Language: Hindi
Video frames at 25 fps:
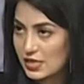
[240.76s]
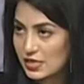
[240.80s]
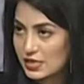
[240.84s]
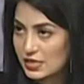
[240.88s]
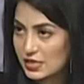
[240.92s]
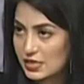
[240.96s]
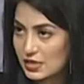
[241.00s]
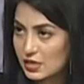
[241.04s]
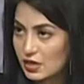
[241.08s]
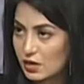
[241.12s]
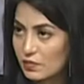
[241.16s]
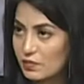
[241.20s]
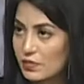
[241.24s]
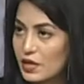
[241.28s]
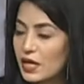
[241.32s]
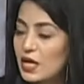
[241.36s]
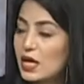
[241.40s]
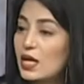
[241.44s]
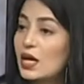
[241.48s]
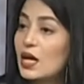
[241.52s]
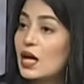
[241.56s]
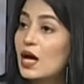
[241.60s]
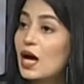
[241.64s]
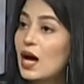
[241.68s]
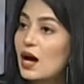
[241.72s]
साल से हम्म। कम
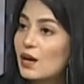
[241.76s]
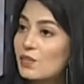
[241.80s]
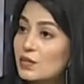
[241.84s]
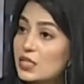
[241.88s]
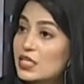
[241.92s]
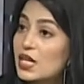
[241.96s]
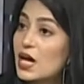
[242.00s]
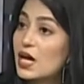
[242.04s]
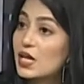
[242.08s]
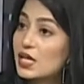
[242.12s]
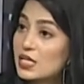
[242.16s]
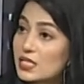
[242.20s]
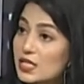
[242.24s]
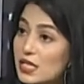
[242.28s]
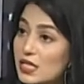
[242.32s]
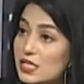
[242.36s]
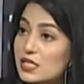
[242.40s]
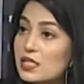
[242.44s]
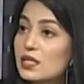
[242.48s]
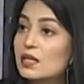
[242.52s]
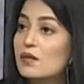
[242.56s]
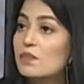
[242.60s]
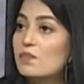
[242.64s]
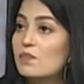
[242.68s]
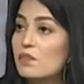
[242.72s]
है अब 18
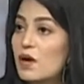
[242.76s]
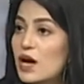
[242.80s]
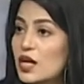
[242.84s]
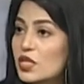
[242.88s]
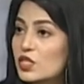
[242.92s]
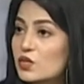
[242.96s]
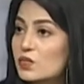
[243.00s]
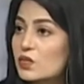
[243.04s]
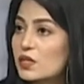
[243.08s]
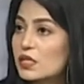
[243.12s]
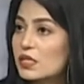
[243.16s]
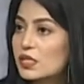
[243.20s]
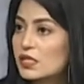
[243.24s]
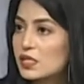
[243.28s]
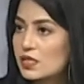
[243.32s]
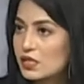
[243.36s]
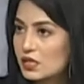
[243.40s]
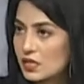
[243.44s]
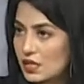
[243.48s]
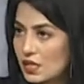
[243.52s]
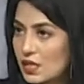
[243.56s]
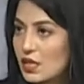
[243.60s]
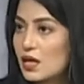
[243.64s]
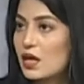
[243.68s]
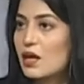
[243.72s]
साल से कम पाँच बरस
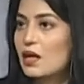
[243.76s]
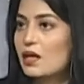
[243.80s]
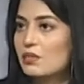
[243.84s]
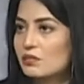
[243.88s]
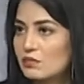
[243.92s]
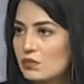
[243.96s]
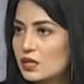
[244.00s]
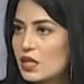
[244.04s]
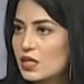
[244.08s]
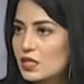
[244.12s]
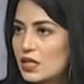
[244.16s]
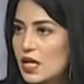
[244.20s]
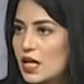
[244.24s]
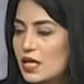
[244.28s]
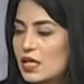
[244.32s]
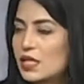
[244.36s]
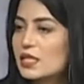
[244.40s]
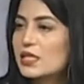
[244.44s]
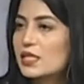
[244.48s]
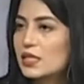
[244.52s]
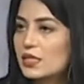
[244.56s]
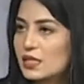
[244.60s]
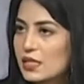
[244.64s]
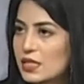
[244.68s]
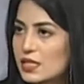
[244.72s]
से
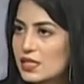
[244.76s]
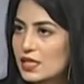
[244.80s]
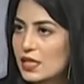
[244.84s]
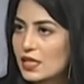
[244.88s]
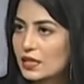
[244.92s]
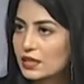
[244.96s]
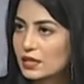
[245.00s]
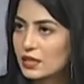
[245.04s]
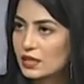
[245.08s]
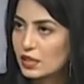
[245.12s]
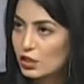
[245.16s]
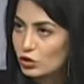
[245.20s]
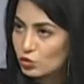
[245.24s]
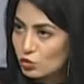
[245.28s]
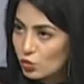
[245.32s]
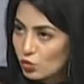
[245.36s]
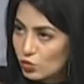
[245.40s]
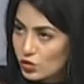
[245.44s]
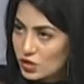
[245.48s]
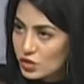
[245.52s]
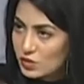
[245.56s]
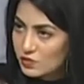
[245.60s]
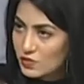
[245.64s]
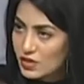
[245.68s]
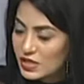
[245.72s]
अठारह सत्रह साल तक है तो
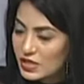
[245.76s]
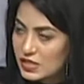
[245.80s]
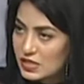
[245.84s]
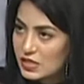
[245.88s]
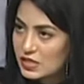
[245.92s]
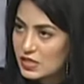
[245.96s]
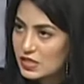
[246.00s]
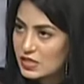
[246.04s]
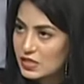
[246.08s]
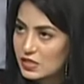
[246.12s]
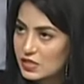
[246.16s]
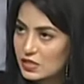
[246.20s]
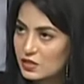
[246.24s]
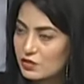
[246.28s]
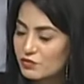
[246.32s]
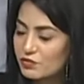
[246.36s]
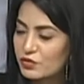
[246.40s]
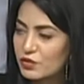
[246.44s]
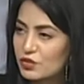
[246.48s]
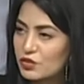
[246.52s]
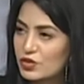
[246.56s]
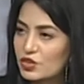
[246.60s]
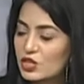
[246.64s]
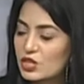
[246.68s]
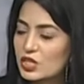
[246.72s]
उसमें किस तरह से
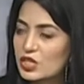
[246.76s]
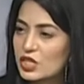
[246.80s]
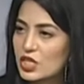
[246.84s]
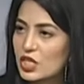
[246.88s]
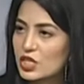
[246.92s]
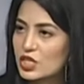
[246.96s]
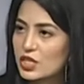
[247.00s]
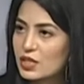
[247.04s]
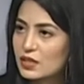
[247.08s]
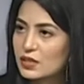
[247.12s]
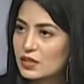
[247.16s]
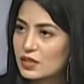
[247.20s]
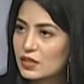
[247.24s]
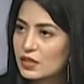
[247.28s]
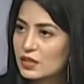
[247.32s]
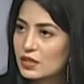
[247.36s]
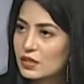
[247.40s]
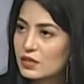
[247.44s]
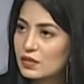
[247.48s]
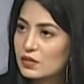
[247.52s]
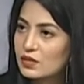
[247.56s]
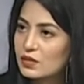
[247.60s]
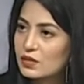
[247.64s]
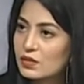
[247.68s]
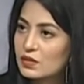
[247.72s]
डिफ्रेंशिएट किया जाता है
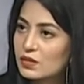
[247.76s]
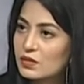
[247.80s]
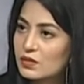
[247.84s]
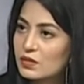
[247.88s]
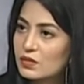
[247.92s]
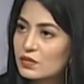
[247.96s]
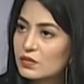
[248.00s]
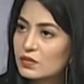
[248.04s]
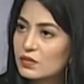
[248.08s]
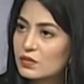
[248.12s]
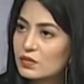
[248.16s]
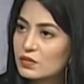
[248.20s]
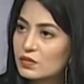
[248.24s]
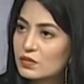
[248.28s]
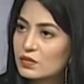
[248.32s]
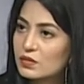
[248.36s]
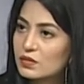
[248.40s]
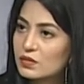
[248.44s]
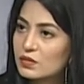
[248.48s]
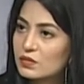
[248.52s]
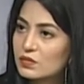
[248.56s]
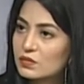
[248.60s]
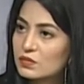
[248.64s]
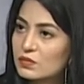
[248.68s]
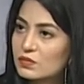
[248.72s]
सो so, बहुत
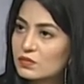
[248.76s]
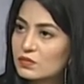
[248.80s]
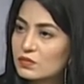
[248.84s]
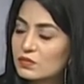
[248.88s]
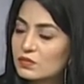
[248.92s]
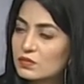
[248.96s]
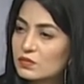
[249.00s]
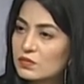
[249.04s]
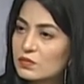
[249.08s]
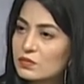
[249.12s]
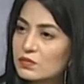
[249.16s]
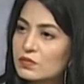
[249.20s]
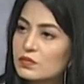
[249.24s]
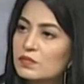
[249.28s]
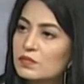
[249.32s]
इंपॉर्टेंट है स्टेप बाय